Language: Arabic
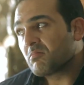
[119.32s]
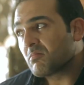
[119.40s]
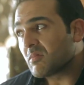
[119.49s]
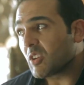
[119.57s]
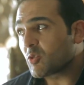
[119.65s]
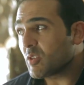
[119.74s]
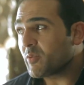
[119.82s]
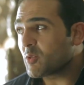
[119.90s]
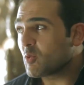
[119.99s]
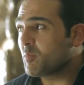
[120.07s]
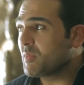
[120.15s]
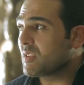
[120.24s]
ده شوري في
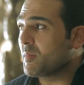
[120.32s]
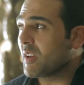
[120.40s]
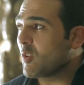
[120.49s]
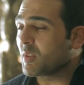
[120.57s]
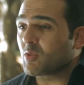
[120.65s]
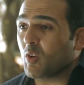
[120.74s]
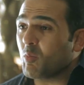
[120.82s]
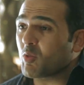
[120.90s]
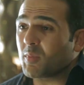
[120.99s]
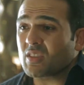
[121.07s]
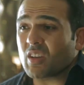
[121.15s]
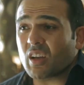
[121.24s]
السوق من زمان قوي بس عمره
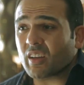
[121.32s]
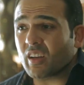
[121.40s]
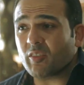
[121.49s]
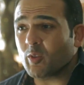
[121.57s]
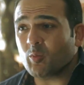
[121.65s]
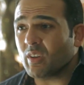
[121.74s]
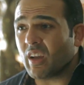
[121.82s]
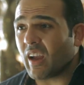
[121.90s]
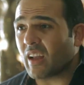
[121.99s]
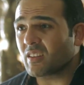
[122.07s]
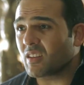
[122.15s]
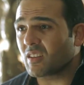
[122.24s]
ما صعد خلاف بينه وبين اي
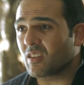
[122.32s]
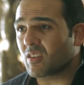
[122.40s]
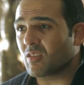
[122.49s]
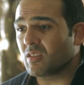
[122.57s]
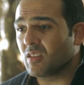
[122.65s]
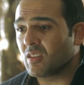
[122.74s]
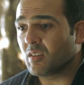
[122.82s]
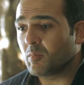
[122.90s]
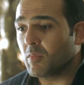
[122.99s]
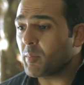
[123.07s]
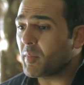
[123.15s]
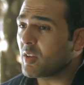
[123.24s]
حد للدرجه دي
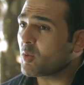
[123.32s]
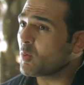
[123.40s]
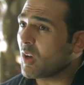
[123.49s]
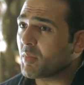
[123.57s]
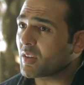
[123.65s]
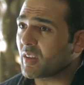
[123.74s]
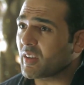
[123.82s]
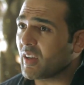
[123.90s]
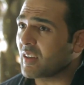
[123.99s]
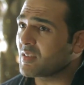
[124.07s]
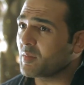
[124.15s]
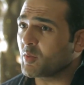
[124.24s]
ممكن يكونوا على البلطجيه
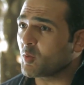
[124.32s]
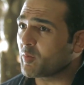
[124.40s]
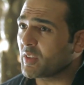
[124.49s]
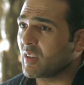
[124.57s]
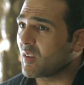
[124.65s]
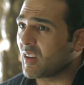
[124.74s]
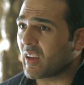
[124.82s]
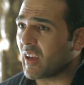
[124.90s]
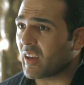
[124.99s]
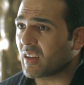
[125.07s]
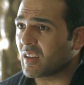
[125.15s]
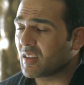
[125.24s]
عايزين منه فديه ولا اي حاجه